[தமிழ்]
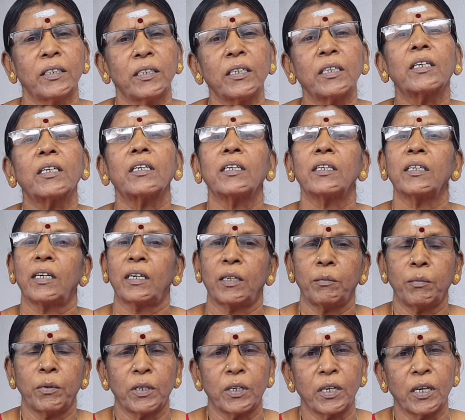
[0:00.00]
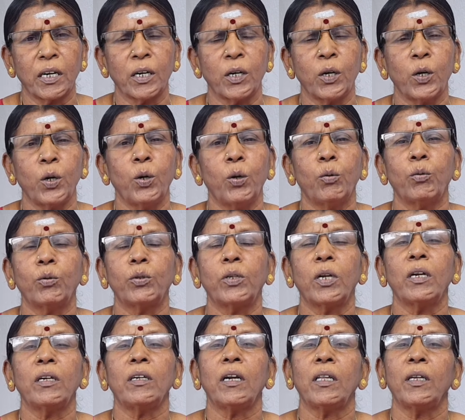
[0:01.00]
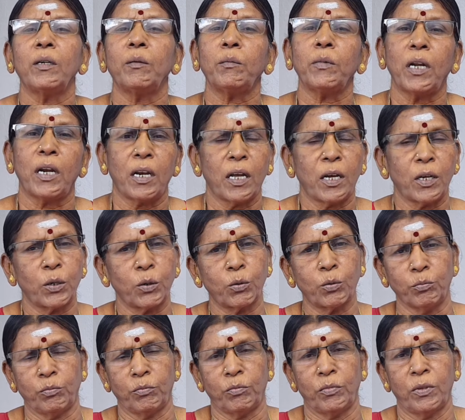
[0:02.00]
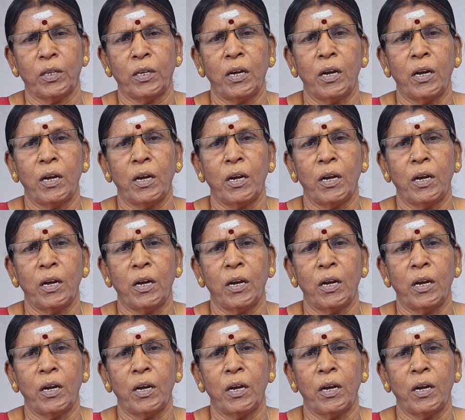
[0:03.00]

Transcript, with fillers: சீக்கிரம் நடைபெறுங்க உடல்நிலையும் நல்லா இருக்கும்